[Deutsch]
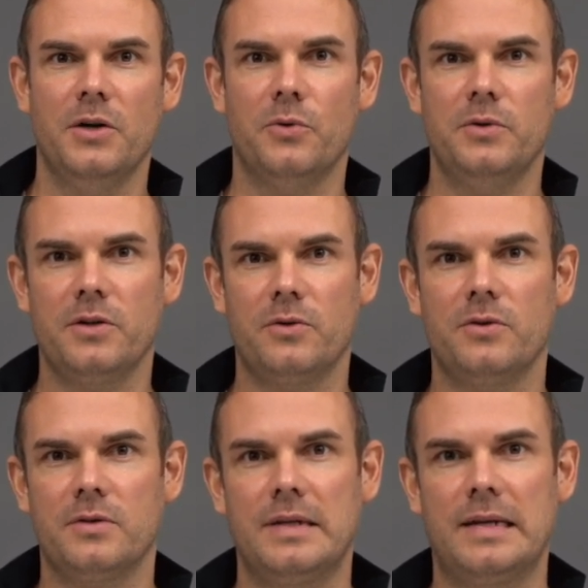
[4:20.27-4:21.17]
Und ihr
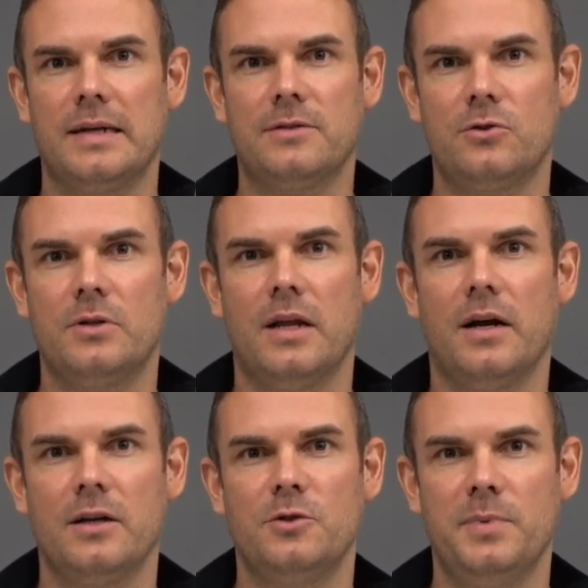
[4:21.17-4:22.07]
könnt auch den klassischen
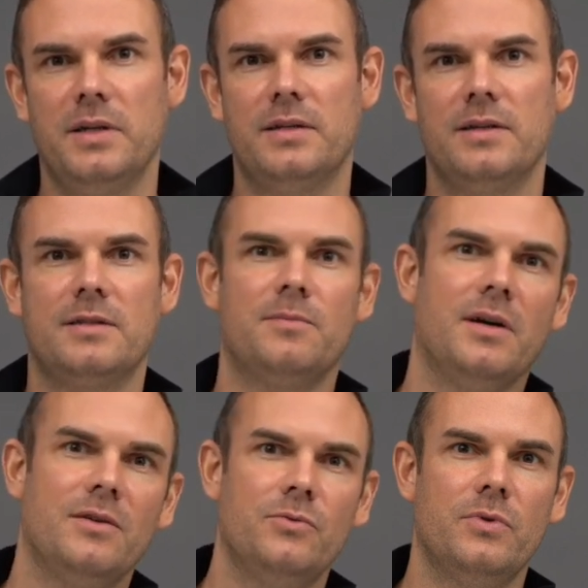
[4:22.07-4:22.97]
Lagerspieltest
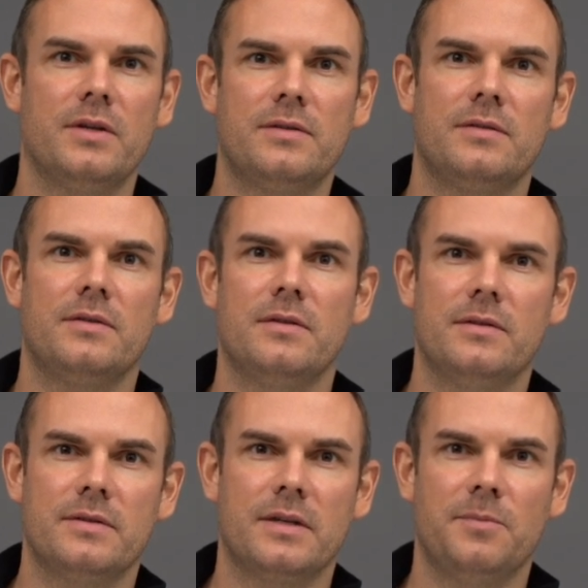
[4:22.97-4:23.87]
machen, nur das,
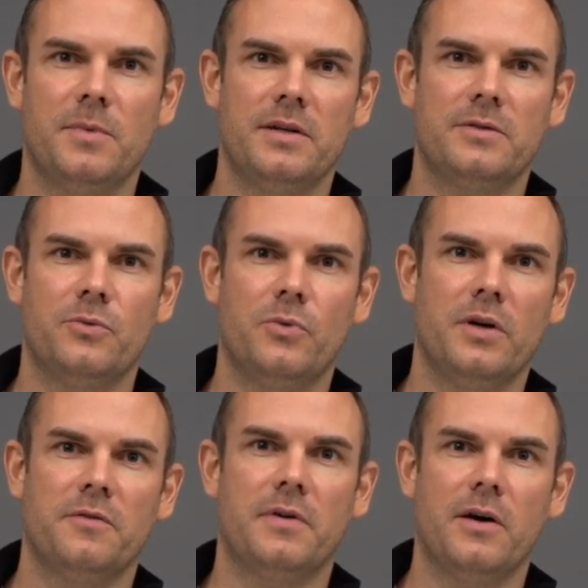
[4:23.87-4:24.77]
äh, sage ich mal, ist
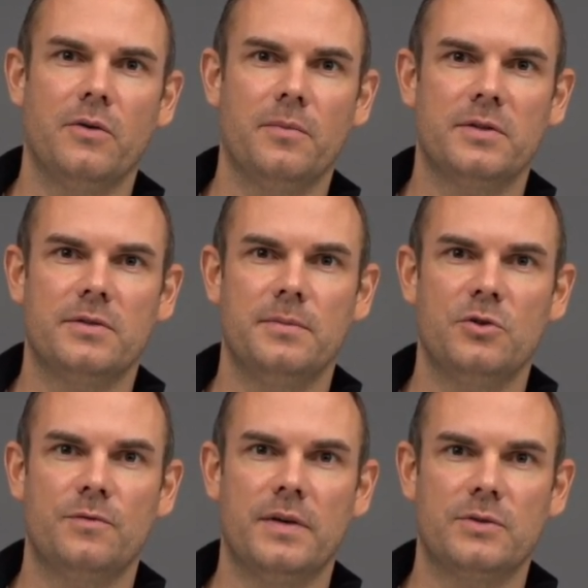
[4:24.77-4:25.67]
ohne Erfahrung immer
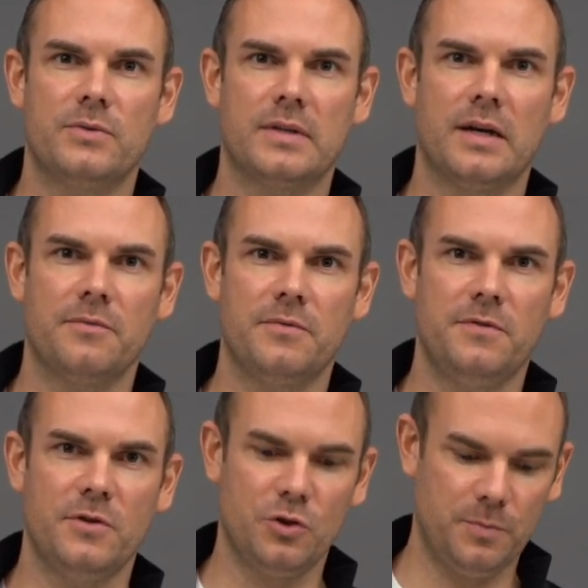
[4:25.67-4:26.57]
ziemlich schwer zu sagen,
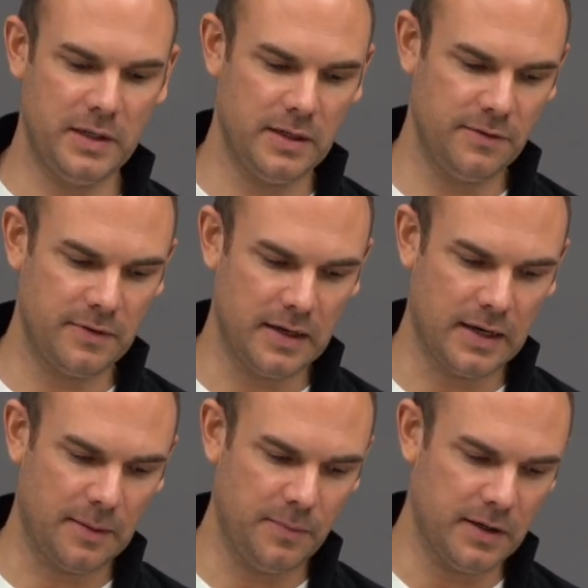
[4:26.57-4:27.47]
wie viel Spiel die Welle
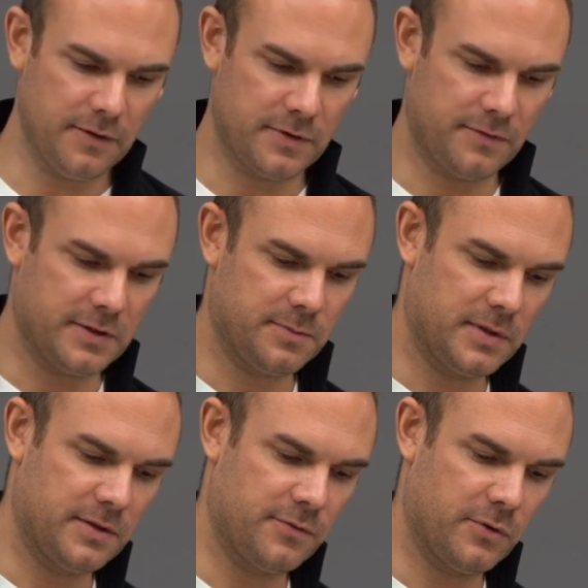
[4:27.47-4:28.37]
haben darf. Da fässt
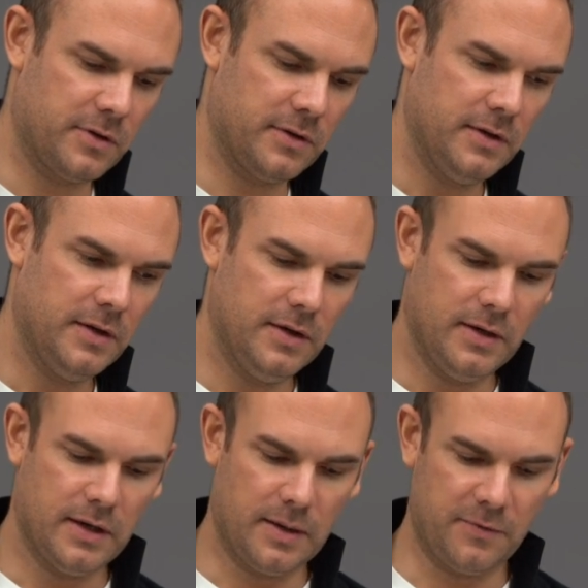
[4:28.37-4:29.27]
man dann vorne
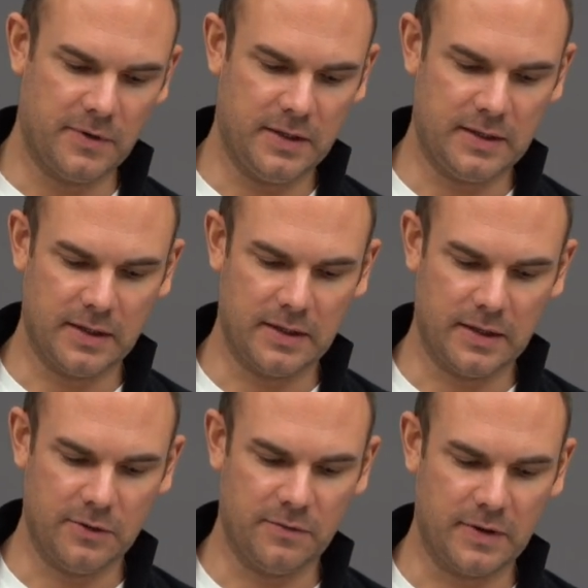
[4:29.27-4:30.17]
am Verdichterrad
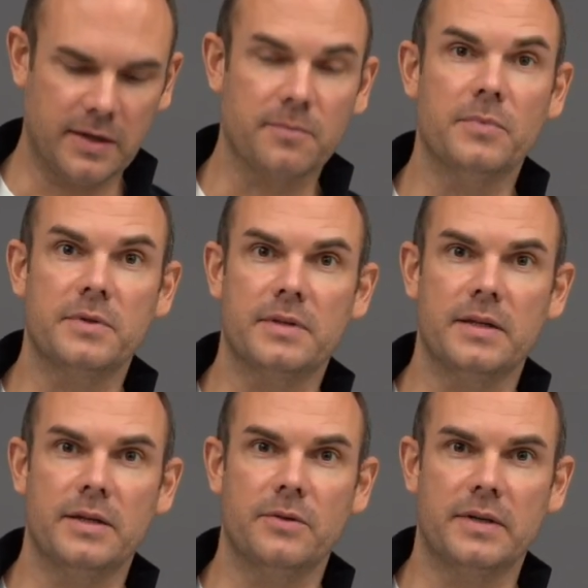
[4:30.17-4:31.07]
an und wackelt ein
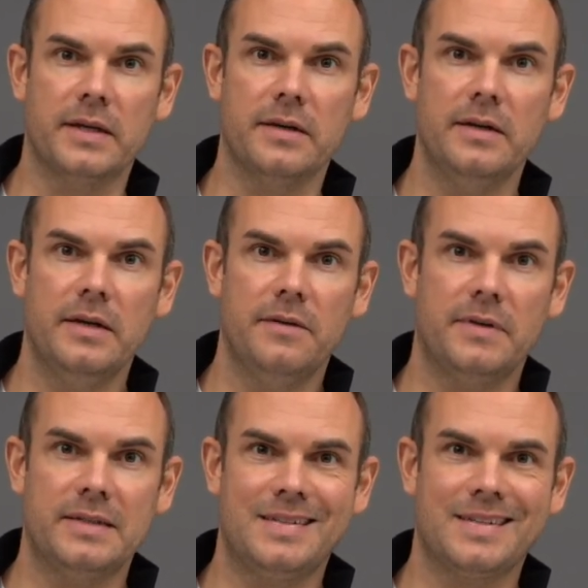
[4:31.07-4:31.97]
bisschen hin und her.
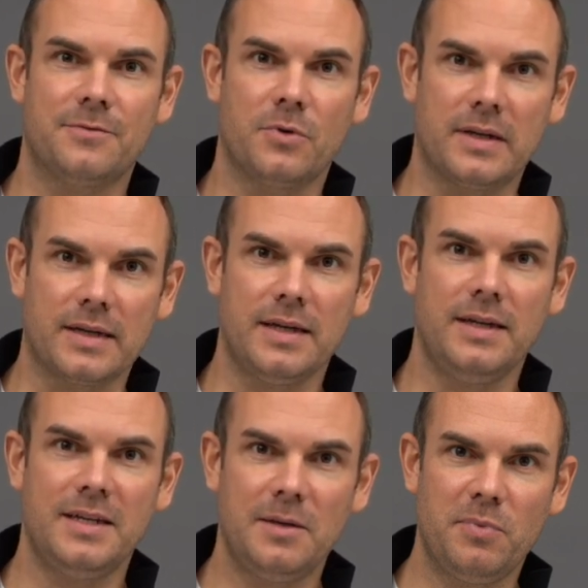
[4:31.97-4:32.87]
Wenn sich das wirklich
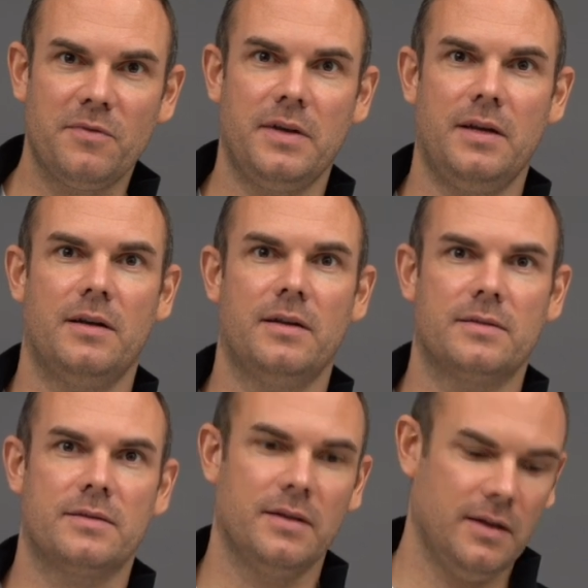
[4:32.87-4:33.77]
richtig bewegen
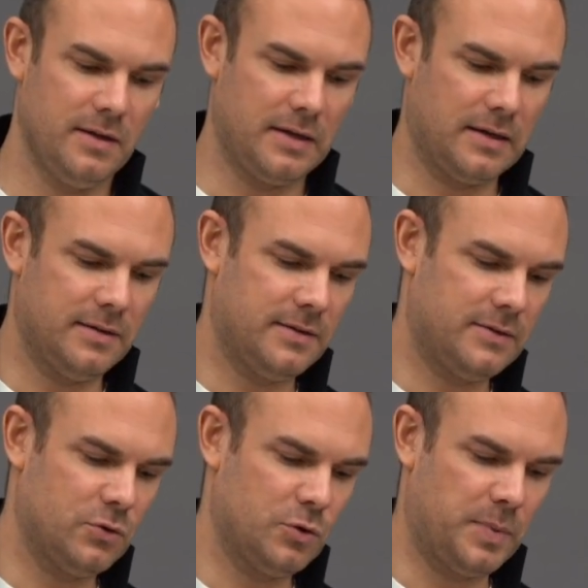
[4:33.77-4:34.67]
lässt, dann ist
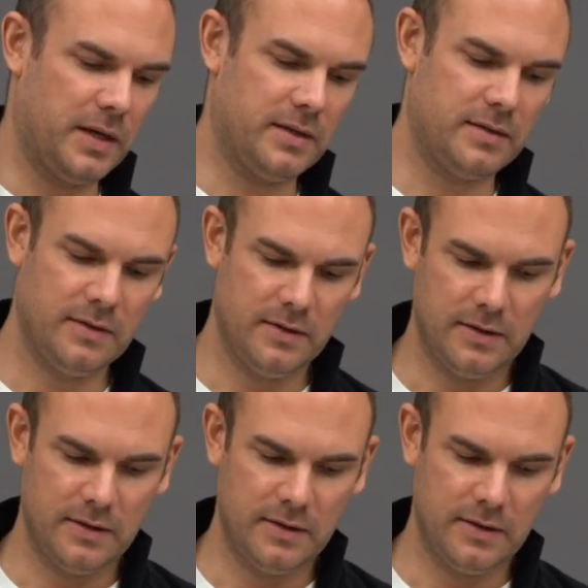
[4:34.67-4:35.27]
es zu spät.